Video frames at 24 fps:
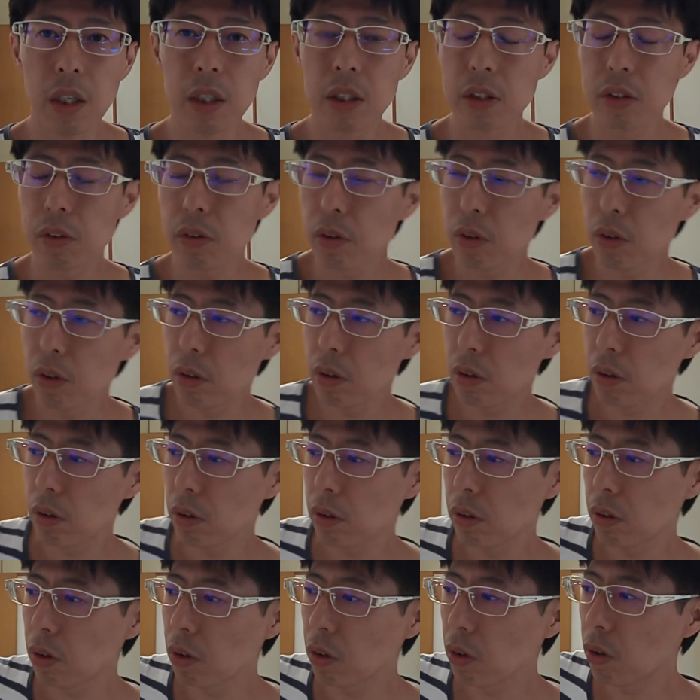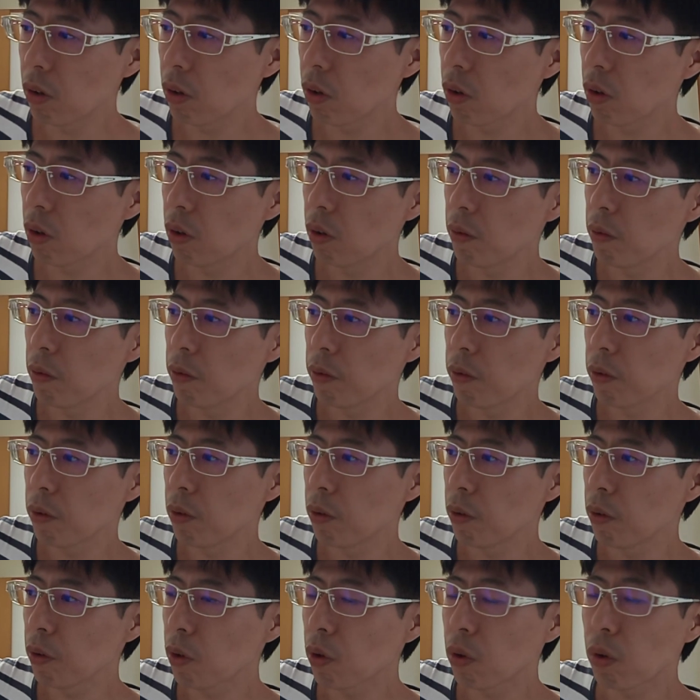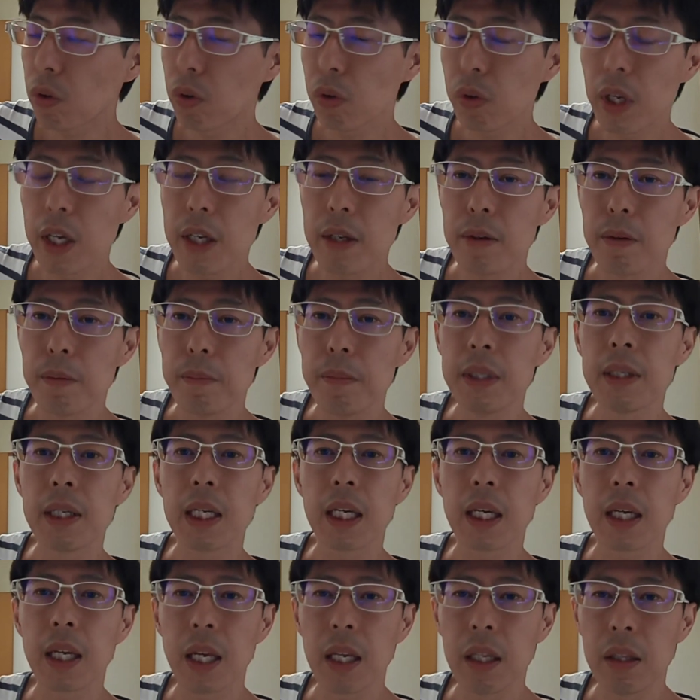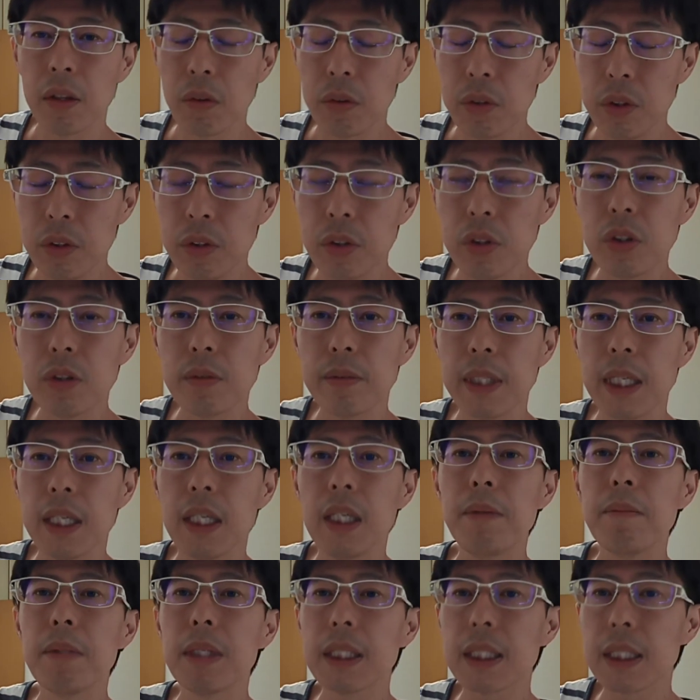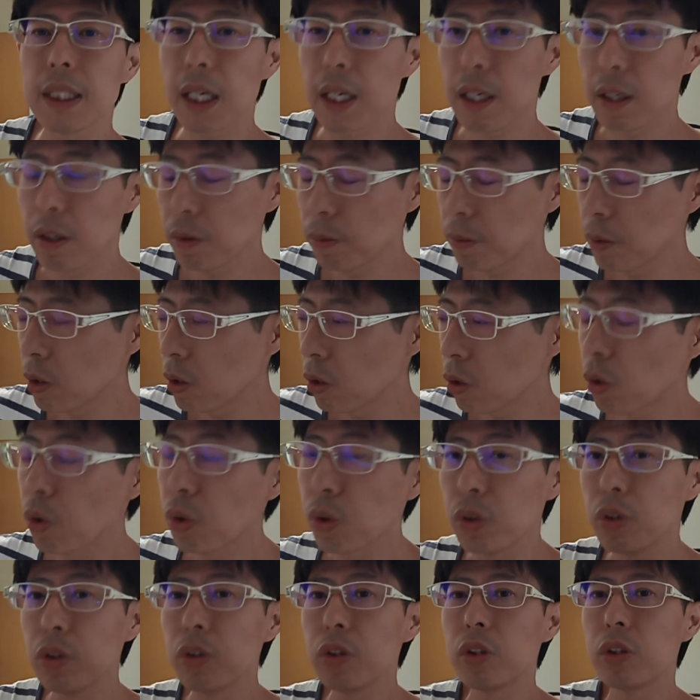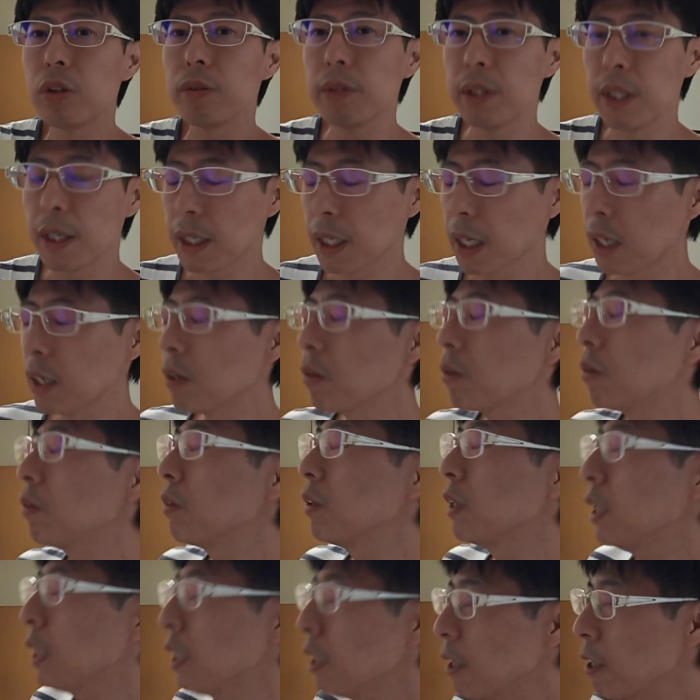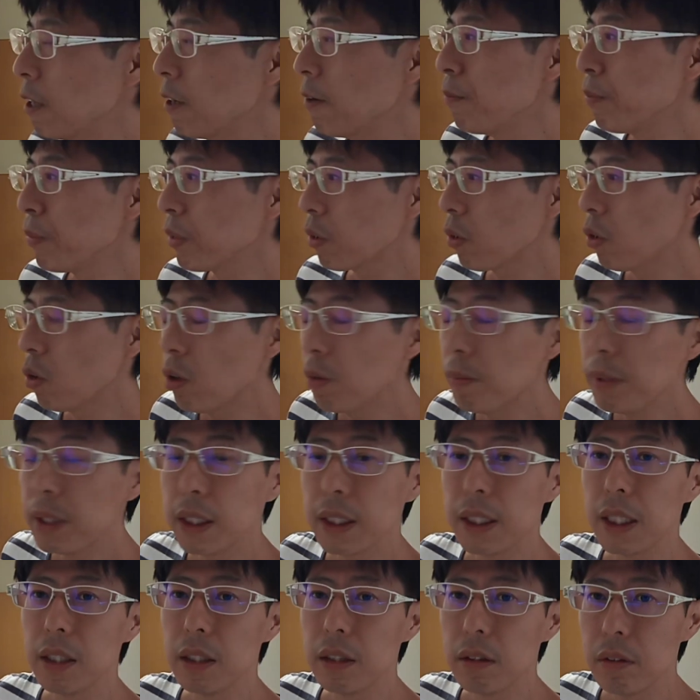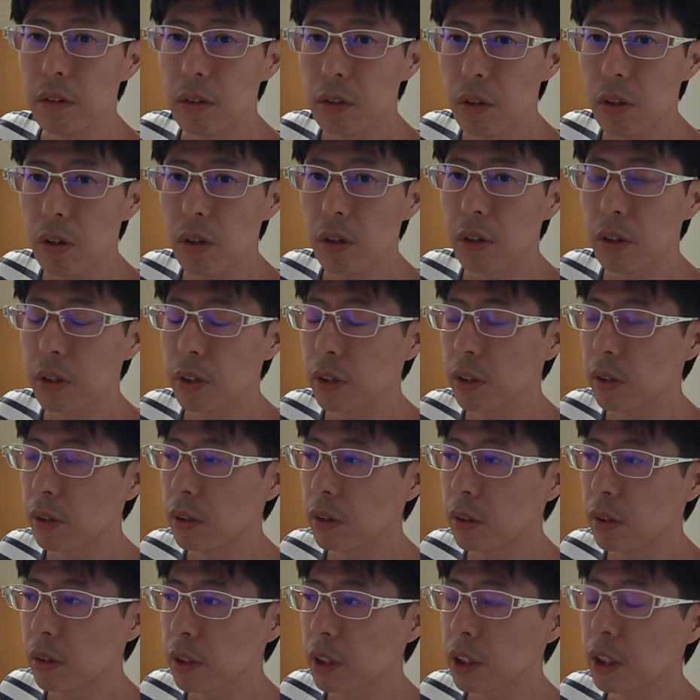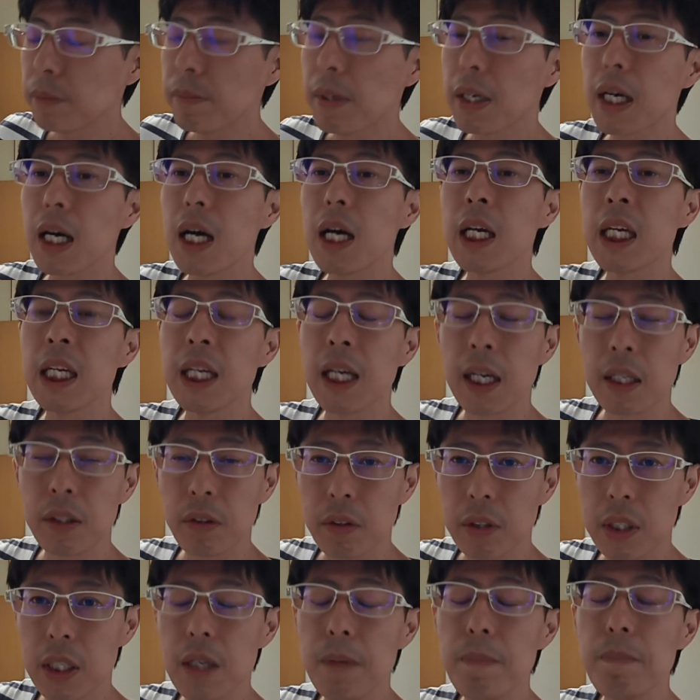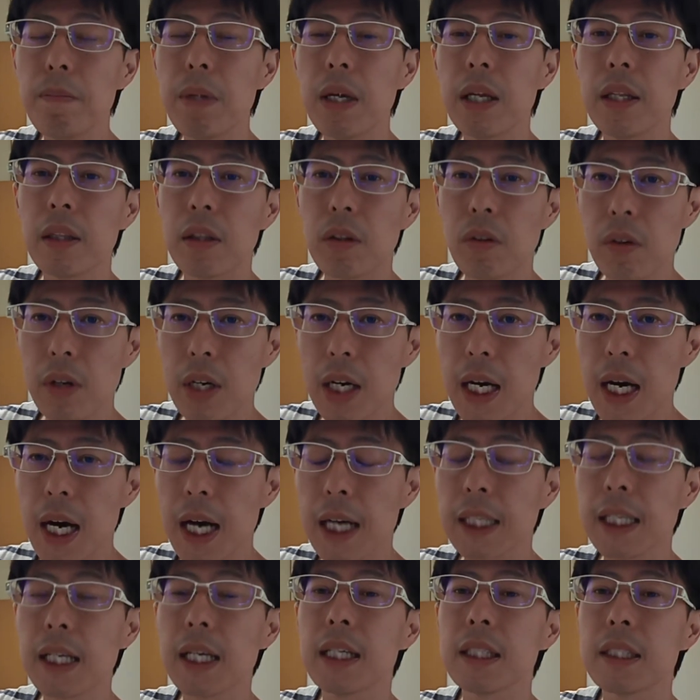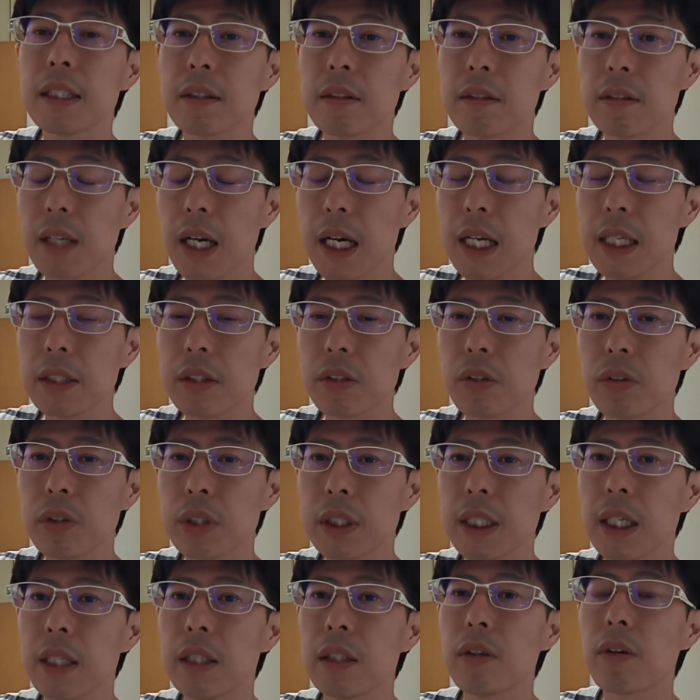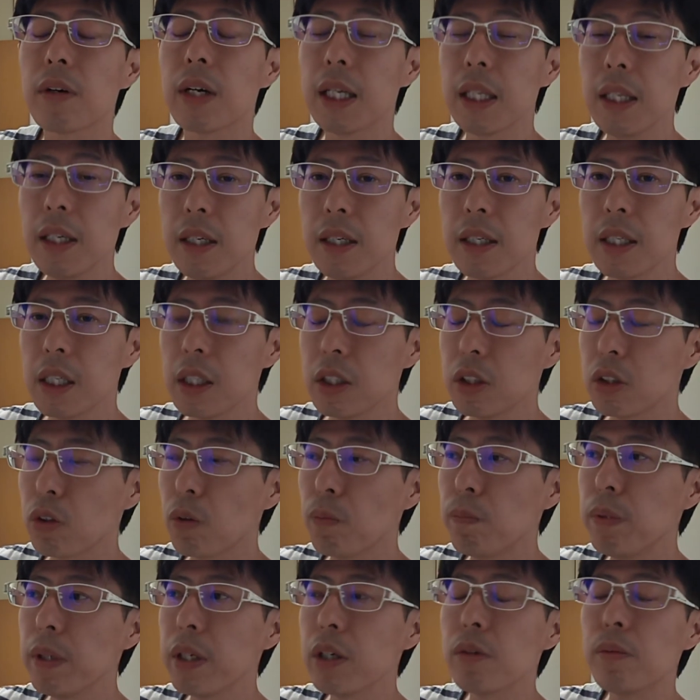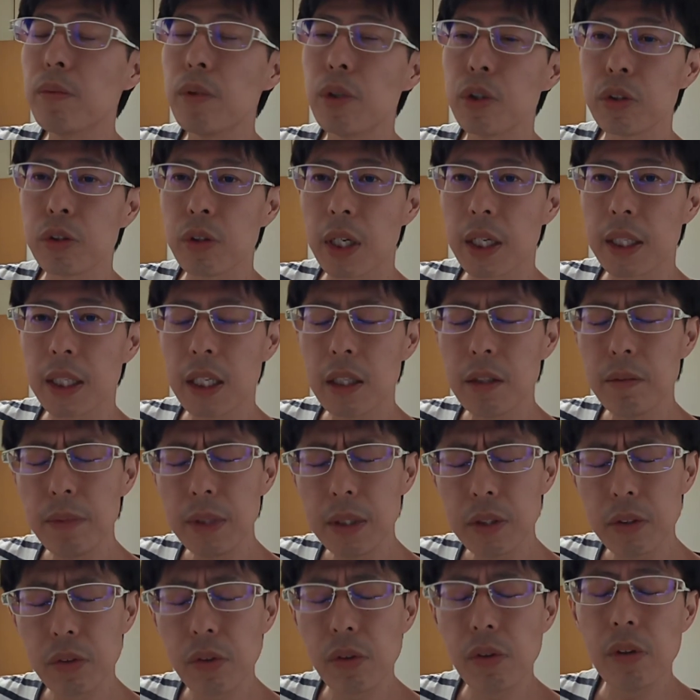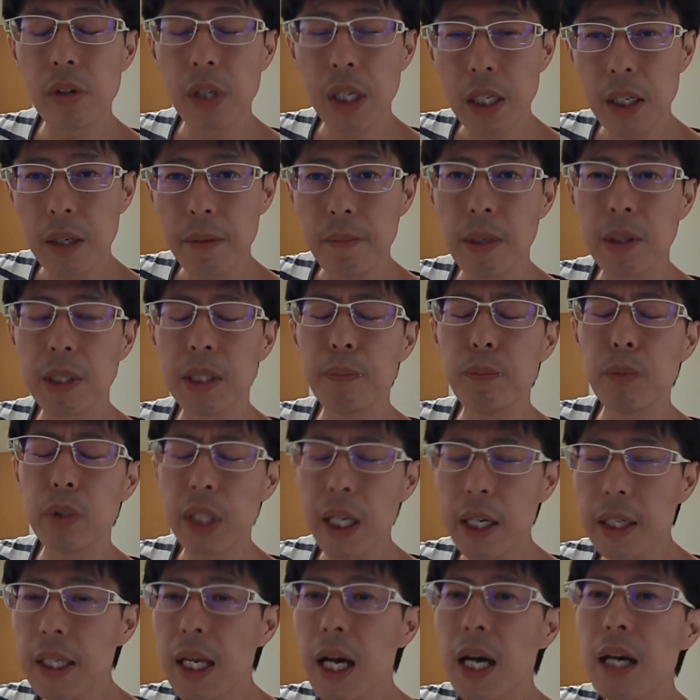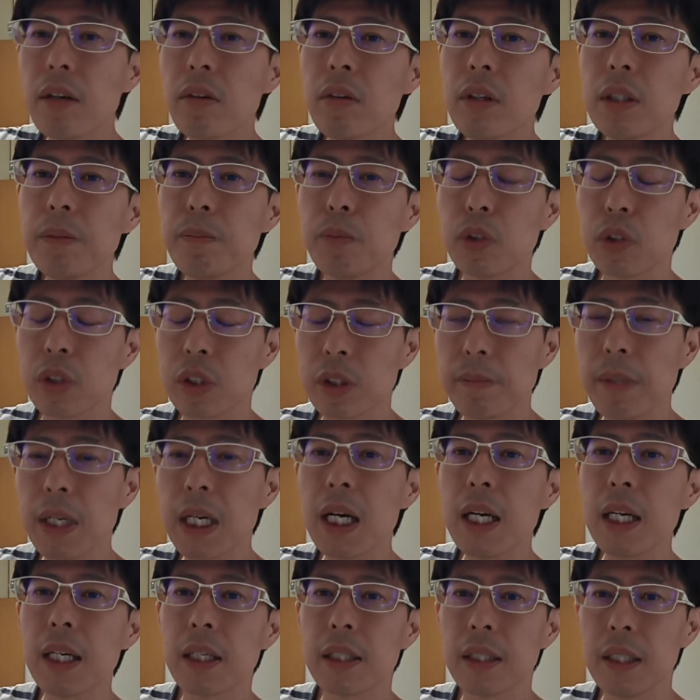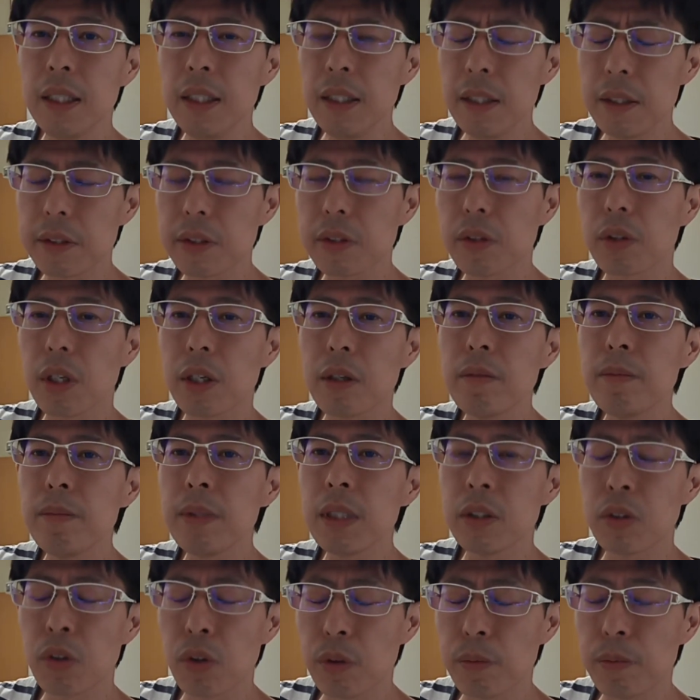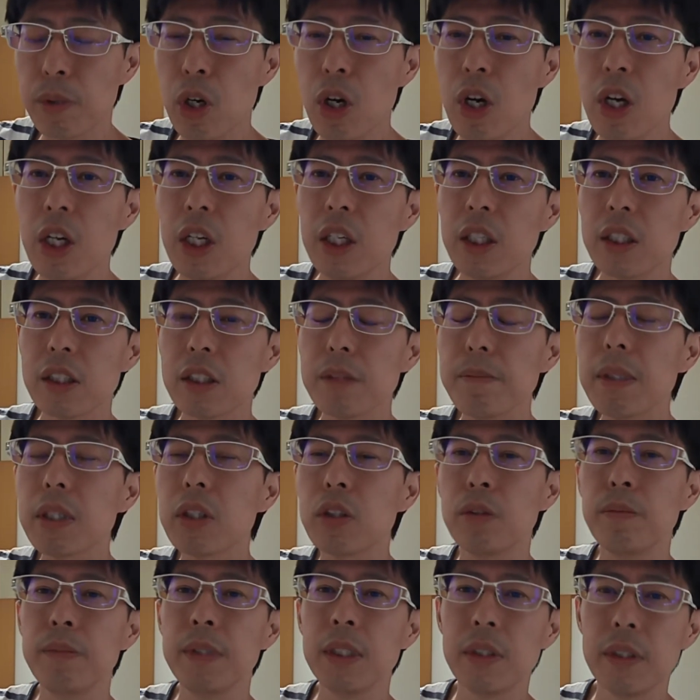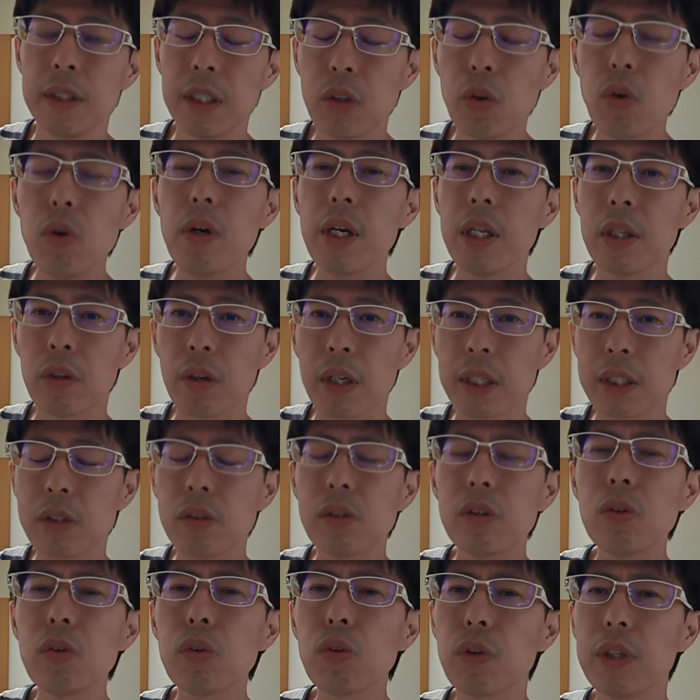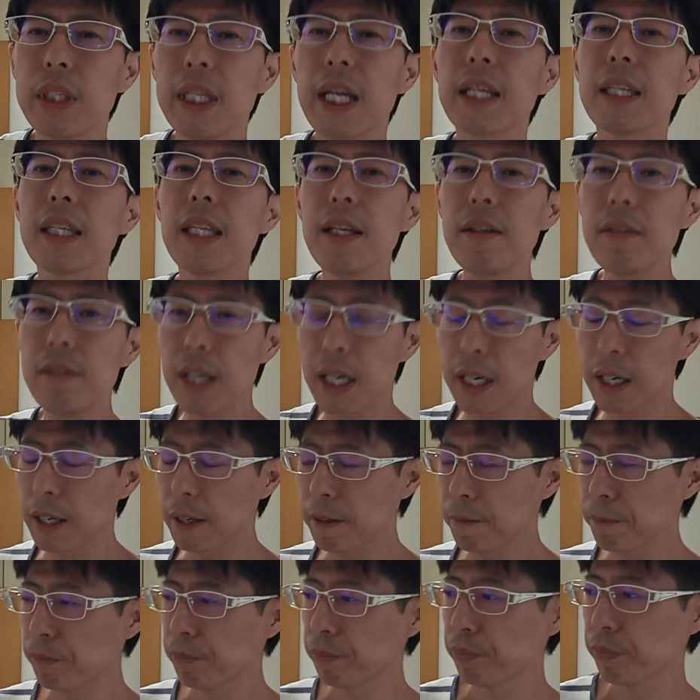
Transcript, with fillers: その、この辺の別件の YouTube で言いましたけども、この YouTube ではないところでね、神戸市で言うと、須磨海岸の近辺とか、新しく改装したりとかね、ショッピングルとか、垂水区の方から、まあ、も大体あの辺も須磨海岸でいいんですよ。垂水区の方も、須磨の海釣り公園とかそういうことになってるから。